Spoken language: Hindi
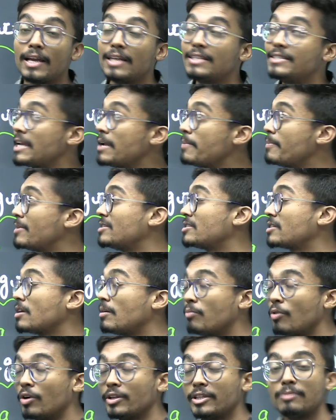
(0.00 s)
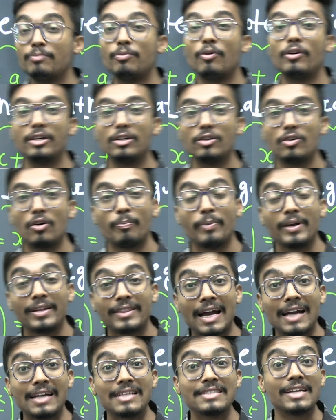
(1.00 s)
हैं जेई मेंस का बहुत इंपॉर्टेंट टॉपिक
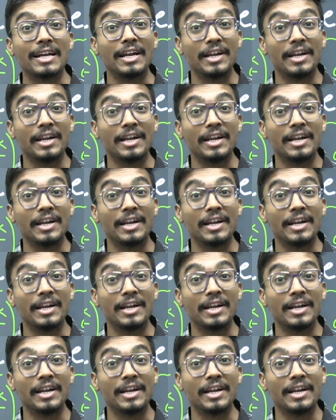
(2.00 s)
दैट इज